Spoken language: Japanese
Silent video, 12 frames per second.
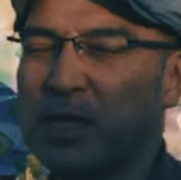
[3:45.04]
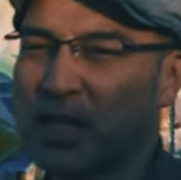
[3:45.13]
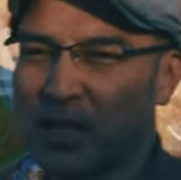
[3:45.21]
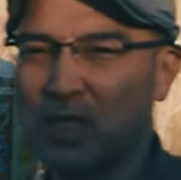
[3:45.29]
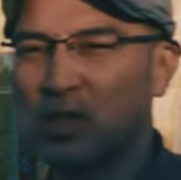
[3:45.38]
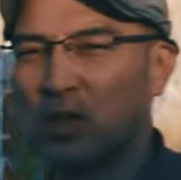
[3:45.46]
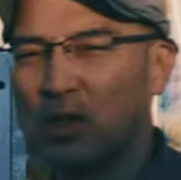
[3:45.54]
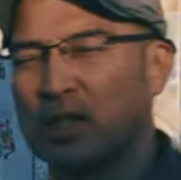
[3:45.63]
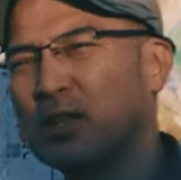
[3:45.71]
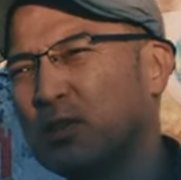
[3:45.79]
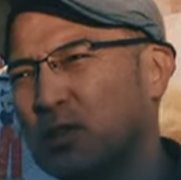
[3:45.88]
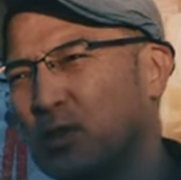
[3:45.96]
なんですよ
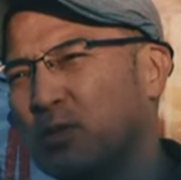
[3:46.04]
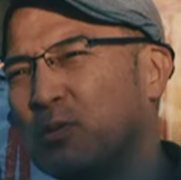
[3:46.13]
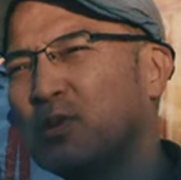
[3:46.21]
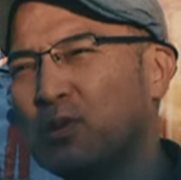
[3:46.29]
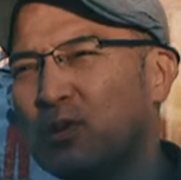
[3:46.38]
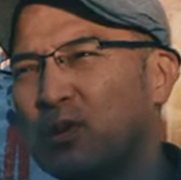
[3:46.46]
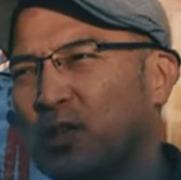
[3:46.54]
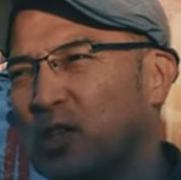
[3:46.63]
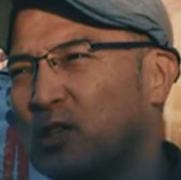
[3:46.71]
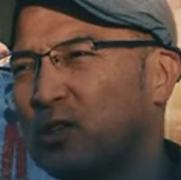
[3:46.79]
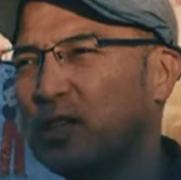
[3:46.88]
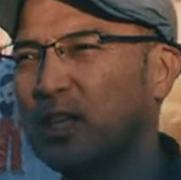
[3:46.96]
だけどそういうものを
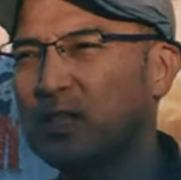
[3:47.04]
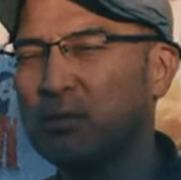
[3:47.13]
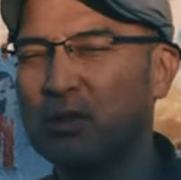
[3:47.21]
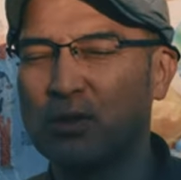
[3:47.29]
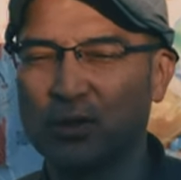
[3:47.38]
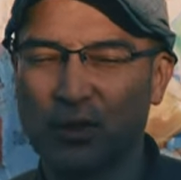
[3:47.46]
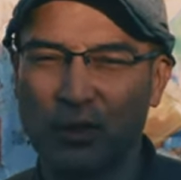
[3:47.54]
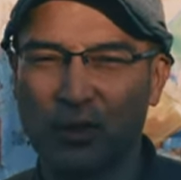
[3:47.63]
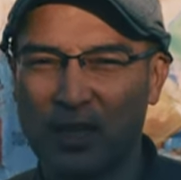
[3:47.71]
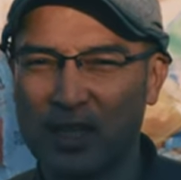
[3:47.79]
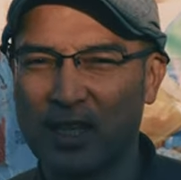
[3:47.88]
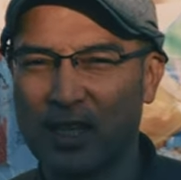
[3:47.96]
拾い集めることに
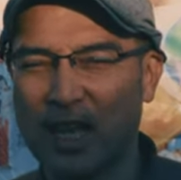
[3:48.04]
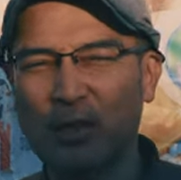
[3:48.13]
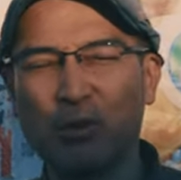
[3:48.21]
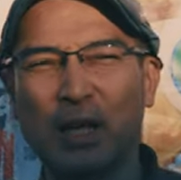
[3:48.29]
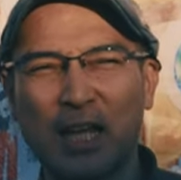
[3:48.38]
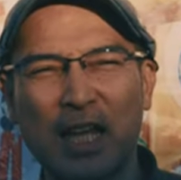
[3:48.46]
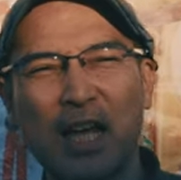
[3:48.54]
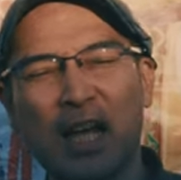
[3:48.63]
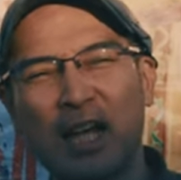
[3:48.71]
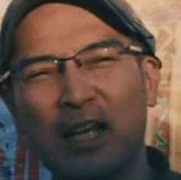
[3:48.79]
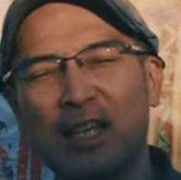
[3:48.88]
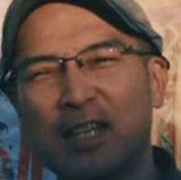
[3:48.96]
よって後か
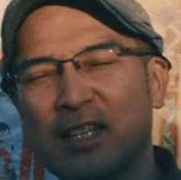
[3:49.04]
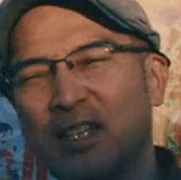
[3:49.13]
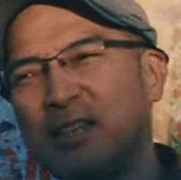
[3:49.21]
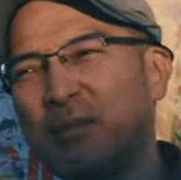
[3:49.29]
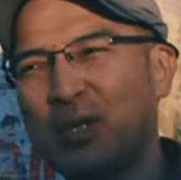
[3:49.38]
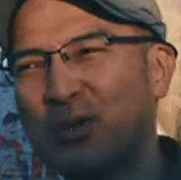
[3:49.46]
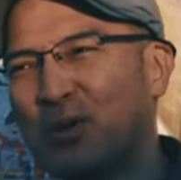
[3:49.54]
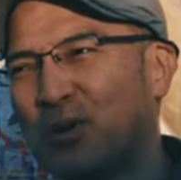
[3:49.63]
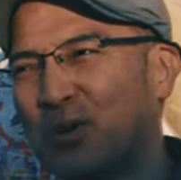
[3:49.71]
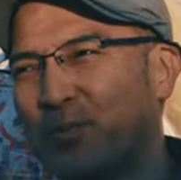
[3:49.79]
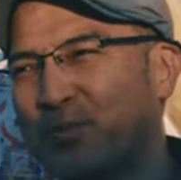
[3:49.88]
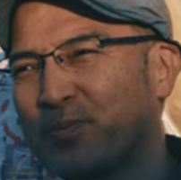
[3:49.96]
ら意味
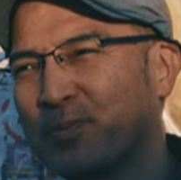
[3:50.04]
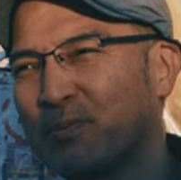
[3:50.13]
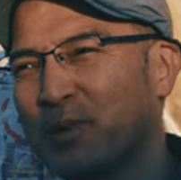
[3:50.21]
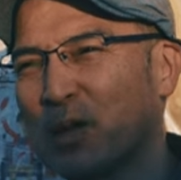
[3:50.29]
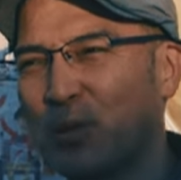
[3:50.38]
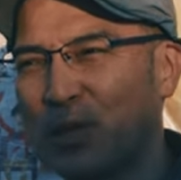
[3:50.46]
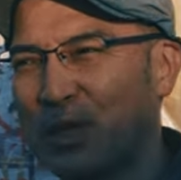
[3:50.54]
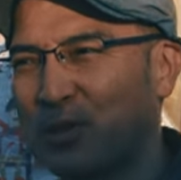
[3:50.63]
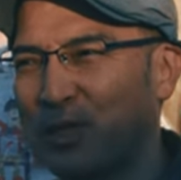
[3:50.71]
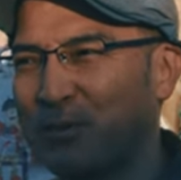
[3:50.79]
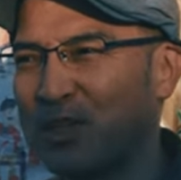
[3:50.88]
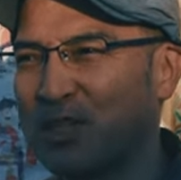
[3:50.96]
を、まあ、こね
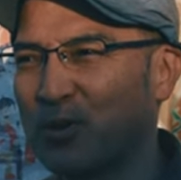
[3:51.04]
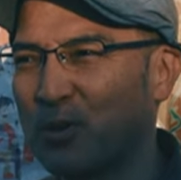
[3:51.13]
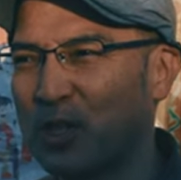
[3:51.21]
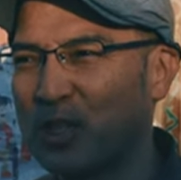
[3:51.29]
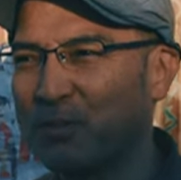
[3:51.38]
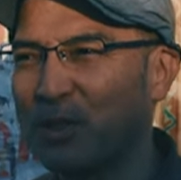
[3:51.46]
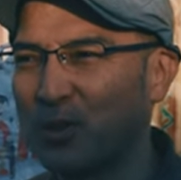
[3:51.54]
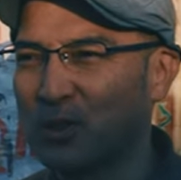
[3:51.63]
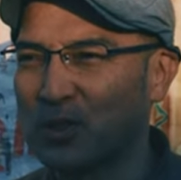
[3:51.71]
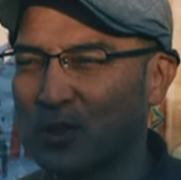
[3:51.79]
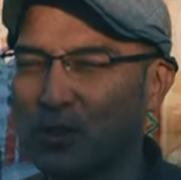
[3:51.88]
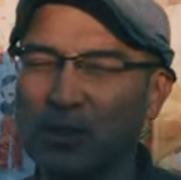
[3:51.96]
くりましてこう意味
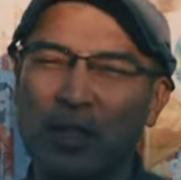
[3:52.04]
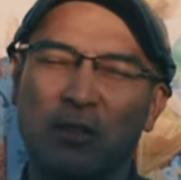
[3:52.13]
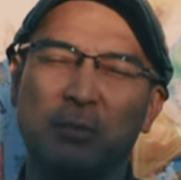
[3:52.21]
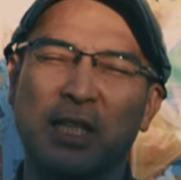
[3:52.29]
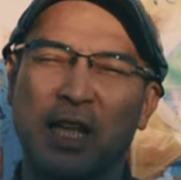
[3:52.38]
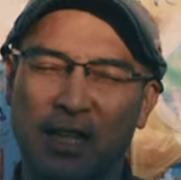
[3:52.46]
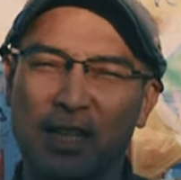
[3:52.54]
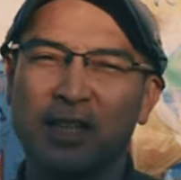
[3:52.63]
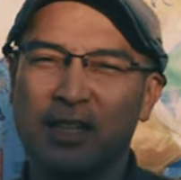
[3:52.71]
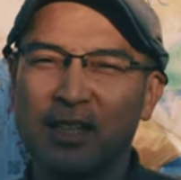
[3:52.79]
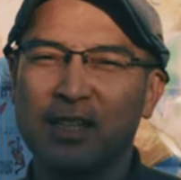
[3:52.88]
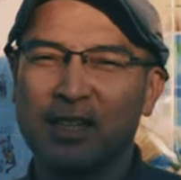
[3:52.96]
を作っていくみたいな、
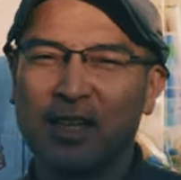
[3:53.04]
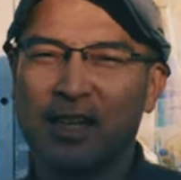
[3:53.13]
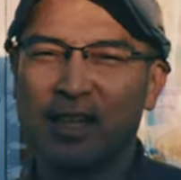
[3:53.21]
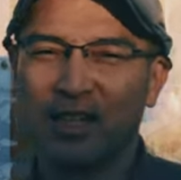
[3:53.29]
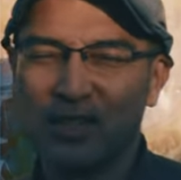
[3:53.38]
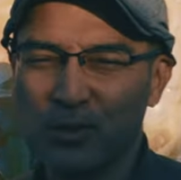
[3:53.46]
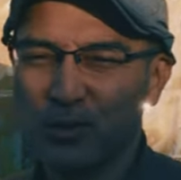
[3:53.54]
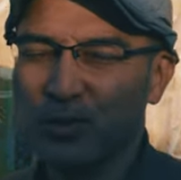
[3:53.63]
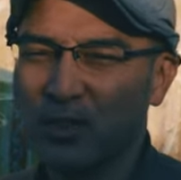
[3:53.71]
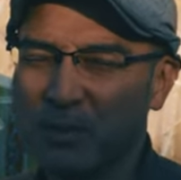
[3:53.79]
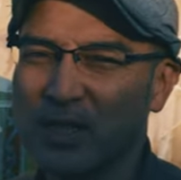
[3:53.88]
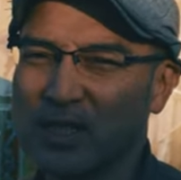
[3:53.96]
はい、そう
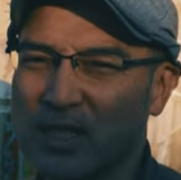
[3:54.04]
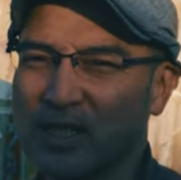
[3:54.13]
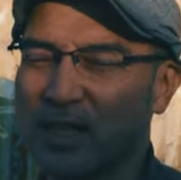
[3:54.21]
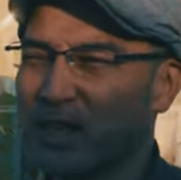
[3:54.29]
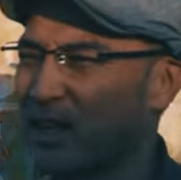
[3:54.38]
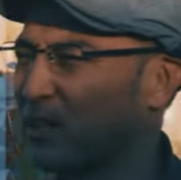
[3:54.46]
いうイメージですねあ